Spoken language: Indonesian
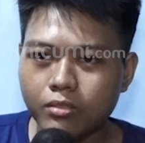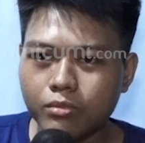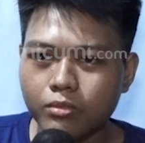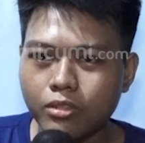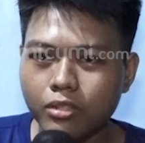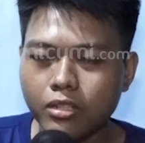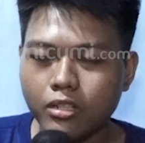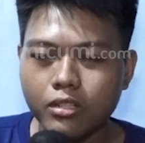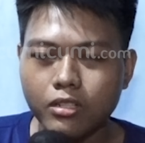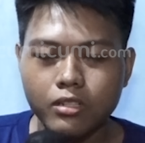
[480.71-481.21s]

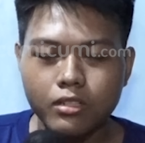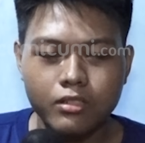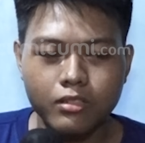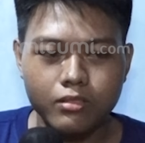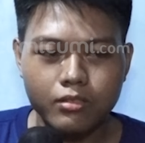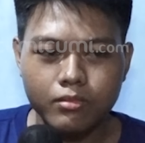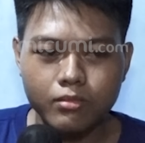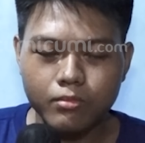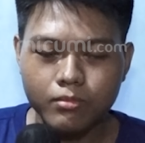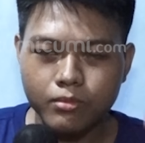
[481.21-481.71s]
udah
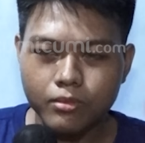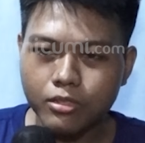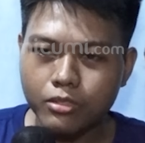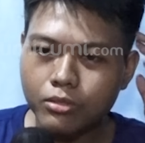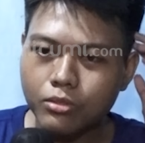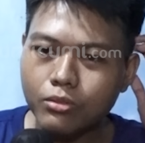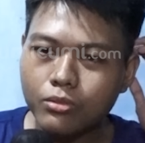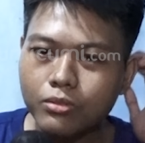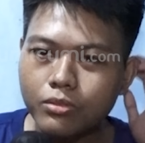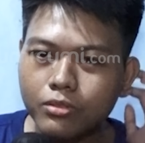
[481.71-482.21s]

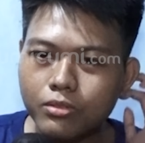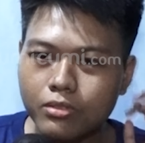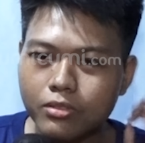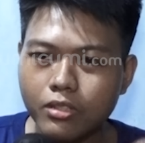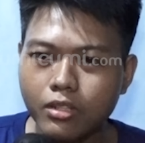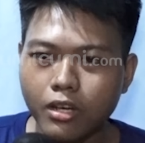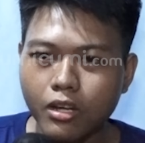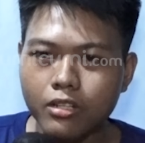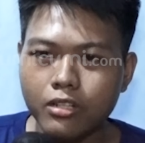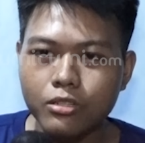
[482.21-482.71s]
begitu
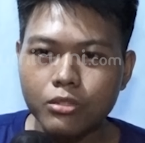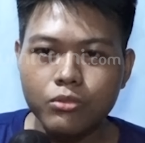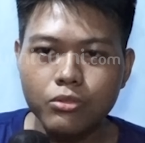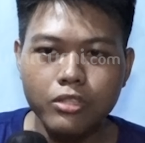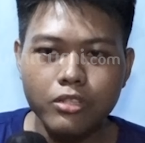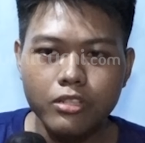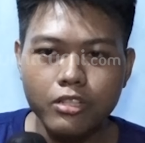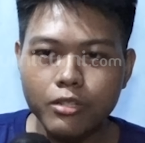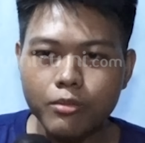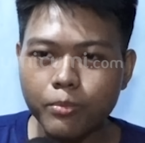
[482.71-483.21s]
ada
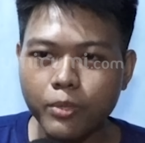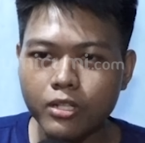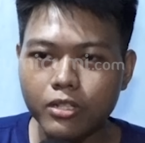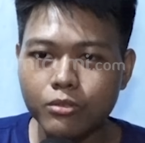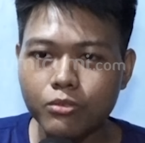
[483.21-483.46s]
juga yang kelempar